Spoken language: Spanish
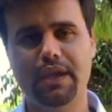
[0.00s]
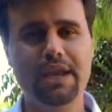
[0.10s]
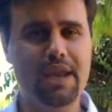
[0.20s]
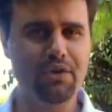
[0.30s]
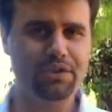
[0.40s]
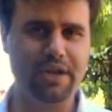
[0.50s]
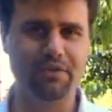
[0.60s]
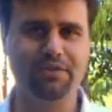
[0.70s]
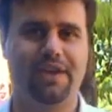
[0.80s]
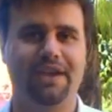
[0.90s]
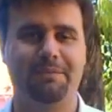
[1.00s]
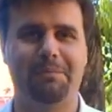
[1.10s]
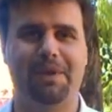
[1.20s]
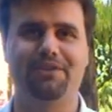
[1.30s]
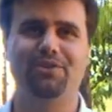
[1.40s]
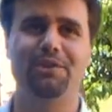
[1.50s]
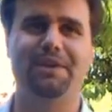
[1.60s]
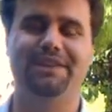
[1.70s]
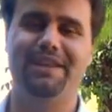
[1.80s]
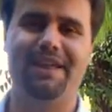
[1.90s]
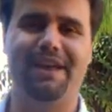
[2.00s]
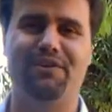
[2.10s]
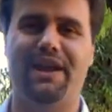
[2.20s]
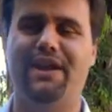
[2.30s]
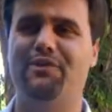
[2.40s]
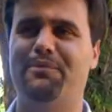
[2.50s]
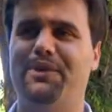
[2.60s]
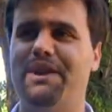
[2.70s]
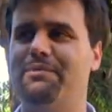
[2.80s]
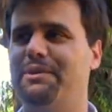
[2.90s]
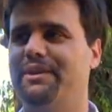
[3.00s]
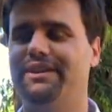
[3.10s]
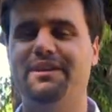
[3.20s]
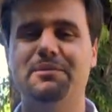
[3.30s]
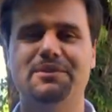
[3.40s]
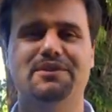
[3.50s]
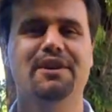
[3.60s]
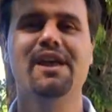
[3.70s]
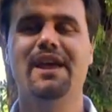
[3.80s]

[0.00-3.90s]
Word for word: Y la otra cosa que me pareció divertida, con la que nos podríamos divertir mucho,